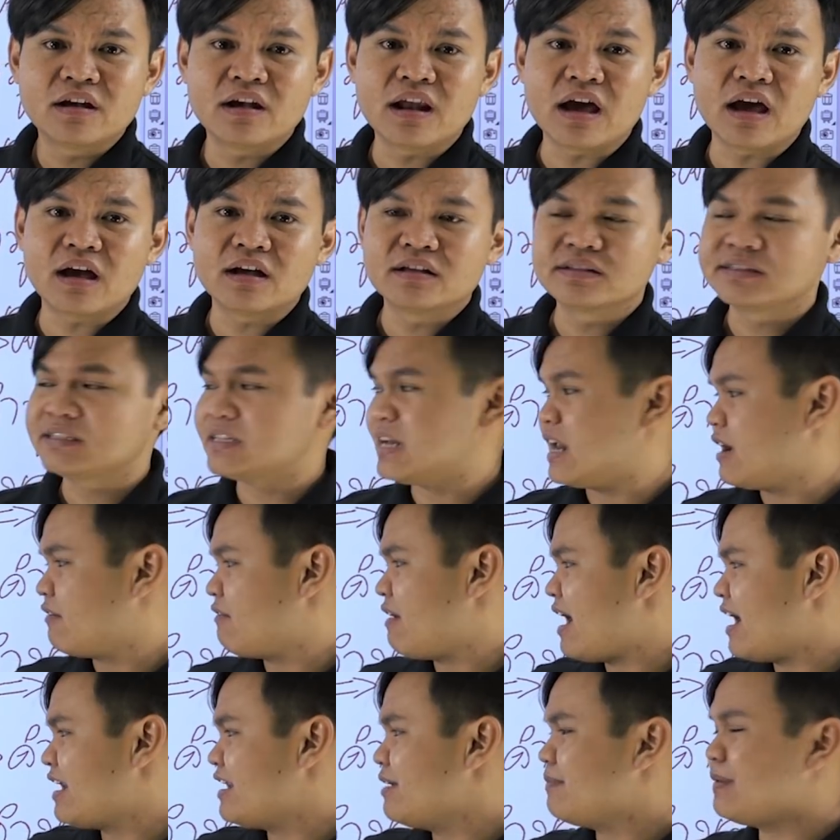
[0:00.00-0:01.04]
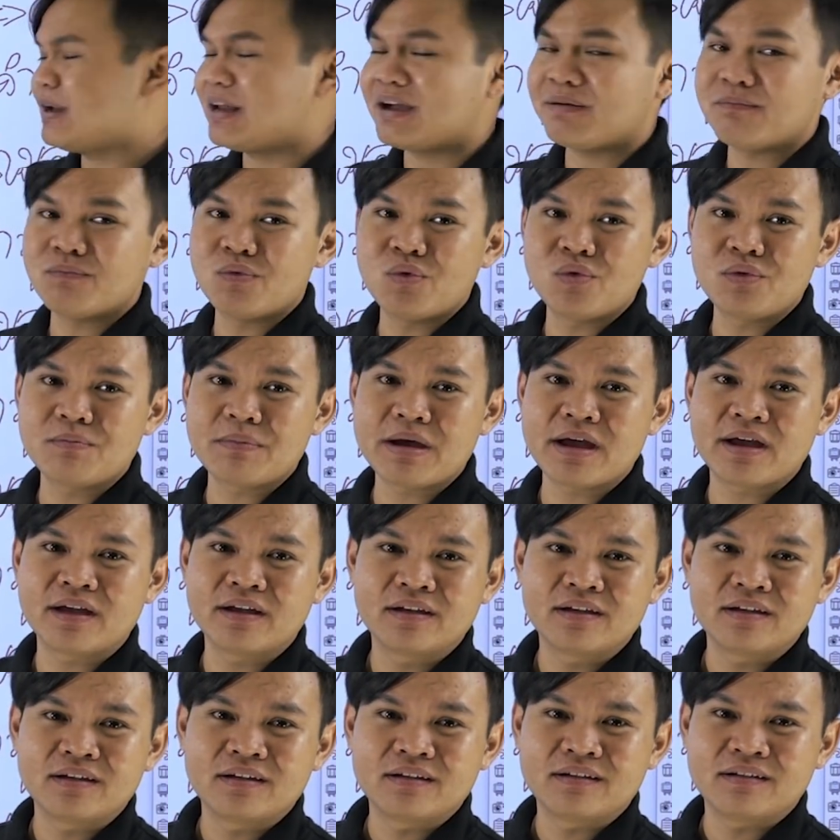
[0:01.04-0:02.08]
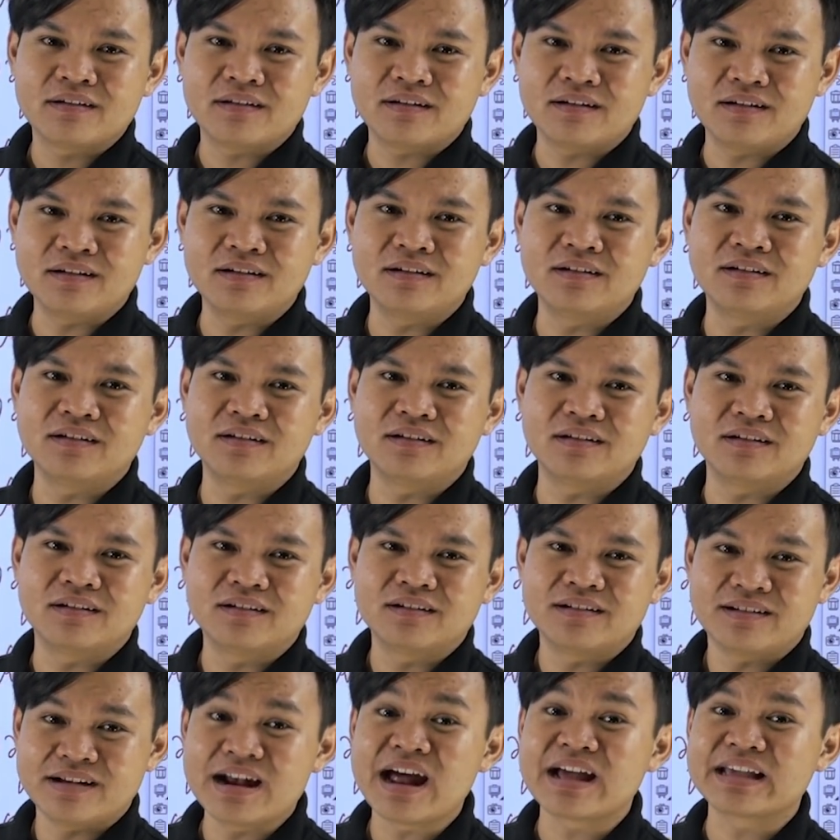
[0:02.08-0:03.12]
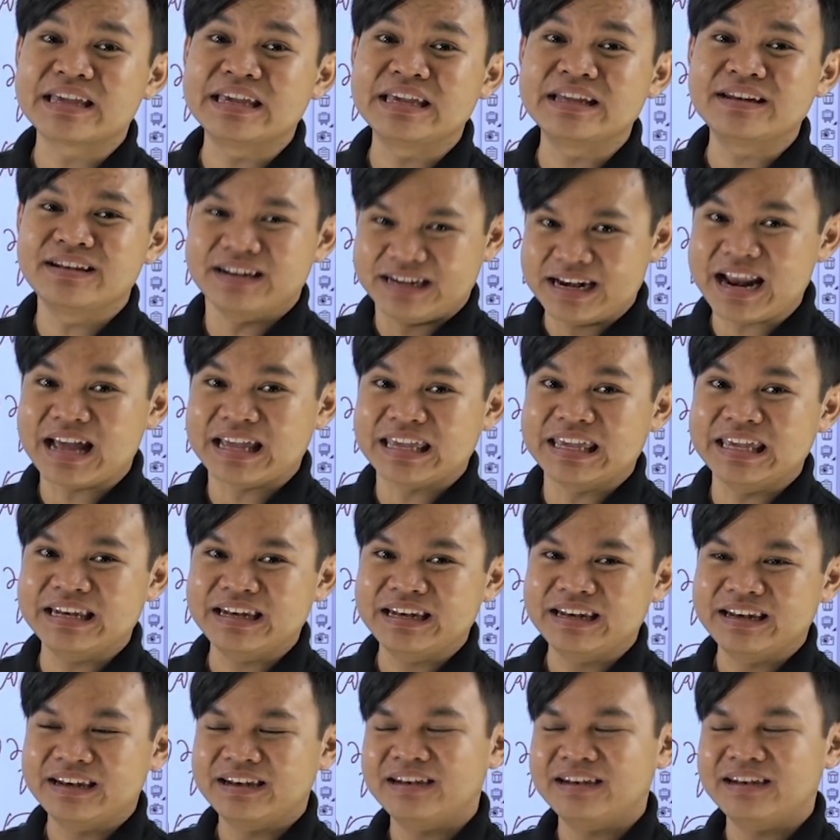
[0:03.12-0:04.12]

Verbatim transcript: นะแสดงว่าอันนี้เป็นคำมูลไหมน่าคิด